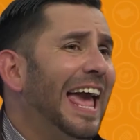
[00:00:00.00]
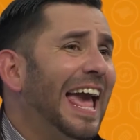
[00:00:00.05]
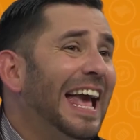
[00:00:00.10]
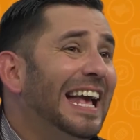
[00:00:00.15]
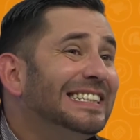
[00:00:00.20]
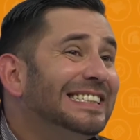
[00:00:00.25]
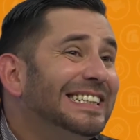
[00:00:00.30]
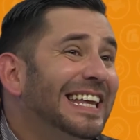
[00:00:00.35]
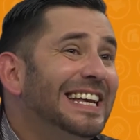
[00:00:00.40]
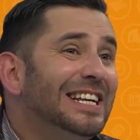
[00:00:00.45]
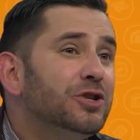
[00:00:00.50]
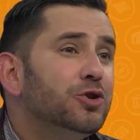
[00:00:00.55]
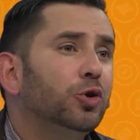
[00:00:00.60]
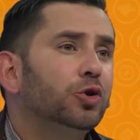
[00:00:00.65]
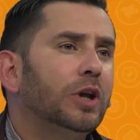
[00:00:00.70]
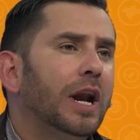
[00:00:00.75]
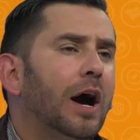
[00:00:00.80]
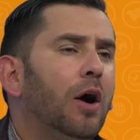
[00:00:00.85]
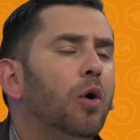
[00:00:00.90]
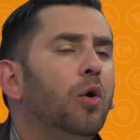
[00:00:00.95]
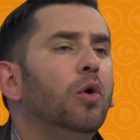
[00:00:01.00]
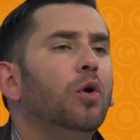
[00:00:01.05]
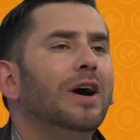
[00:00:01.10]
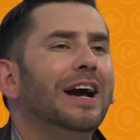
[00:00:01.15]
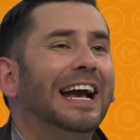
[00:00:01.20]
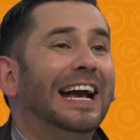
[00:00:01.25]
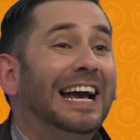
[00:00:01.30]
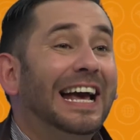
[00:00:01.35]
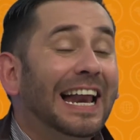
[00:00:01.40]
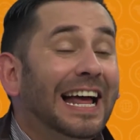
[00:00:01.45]
Este hecho trajo
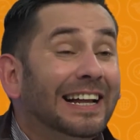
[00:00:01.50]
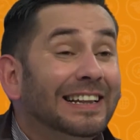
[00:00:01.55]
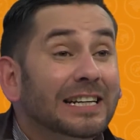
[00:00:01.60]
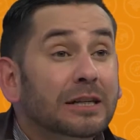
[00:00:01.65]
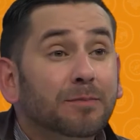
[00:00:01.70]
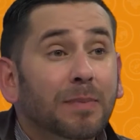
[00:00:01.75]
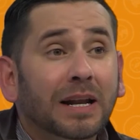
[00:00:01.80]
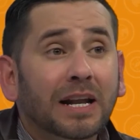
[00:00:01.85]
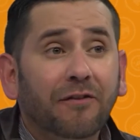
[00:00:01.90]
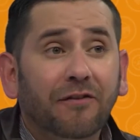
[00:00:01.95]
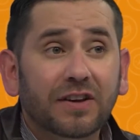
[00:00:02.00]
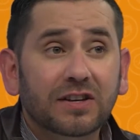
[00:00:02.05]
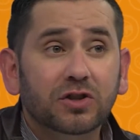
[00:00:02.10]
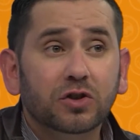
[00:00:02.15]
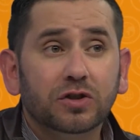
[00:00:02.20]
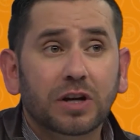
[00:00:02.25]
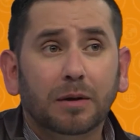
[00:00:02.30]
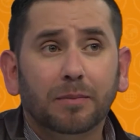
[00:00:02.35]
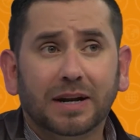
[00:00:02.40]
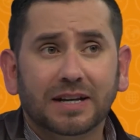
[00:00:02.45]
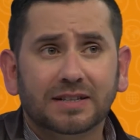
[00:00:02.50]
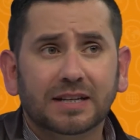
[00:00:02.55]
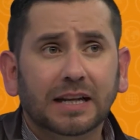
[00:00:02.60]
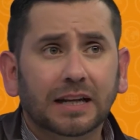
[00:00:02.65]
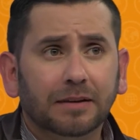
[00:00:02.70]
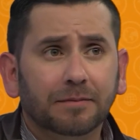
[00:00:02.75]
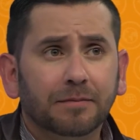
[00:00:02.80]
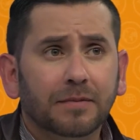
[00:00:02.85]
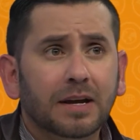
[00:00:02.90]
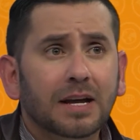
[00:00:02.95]
grandes beneficios al
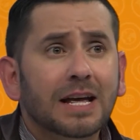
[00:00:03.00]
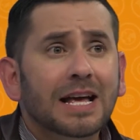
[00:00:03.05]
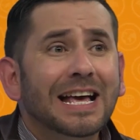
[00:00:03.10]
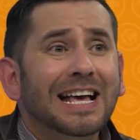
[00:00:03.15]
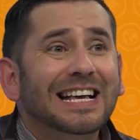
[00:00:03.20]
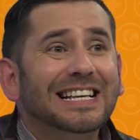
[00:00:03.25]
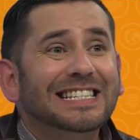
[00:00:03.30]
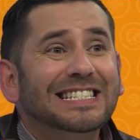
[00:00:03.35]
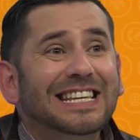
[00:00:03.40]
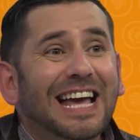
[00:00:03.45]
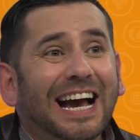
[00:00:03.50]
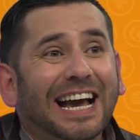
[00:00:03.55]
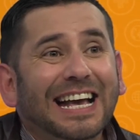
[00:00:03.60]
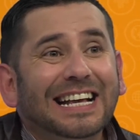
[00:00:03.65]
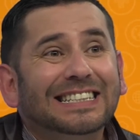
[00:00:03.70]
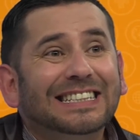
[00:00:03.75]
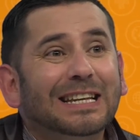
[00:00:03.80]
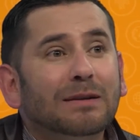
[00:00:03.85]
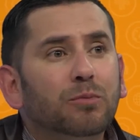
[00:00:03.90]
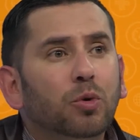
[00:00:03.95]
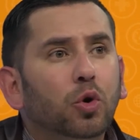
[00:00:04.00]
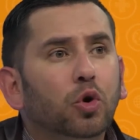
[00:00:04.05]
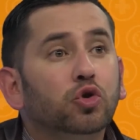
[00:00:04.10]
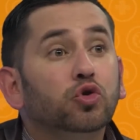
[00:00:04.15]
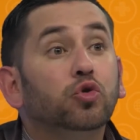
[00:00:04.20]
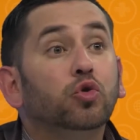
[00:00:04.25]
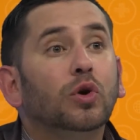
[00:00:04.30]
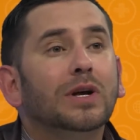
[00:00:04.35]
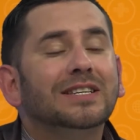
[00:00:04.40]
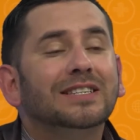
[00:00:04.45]
Brasil ya que estimuló
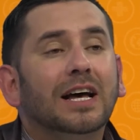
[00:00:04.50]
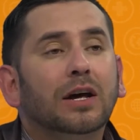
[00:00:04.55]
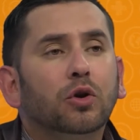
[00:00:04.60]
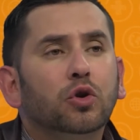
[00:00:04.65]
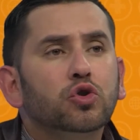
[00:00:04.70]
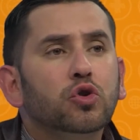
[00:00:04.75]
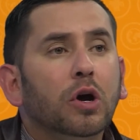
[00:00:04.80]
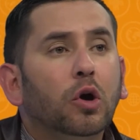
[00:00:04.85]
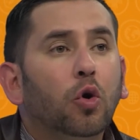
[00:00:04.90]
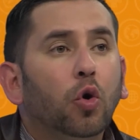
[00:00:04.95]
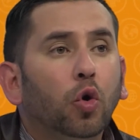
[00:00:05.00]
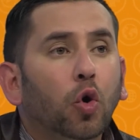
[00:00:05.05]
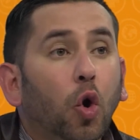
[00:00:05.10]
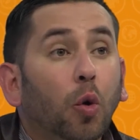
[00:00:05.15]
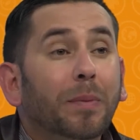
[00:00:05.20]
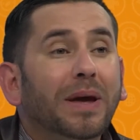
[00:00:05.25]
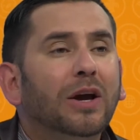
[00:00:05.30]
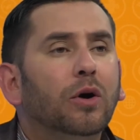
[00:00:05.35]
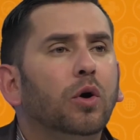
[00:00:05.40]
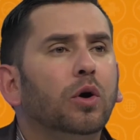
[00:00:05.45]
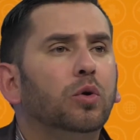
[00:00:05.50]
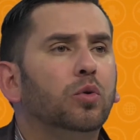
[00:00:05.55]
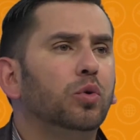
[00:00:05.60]
su desarrollo económico y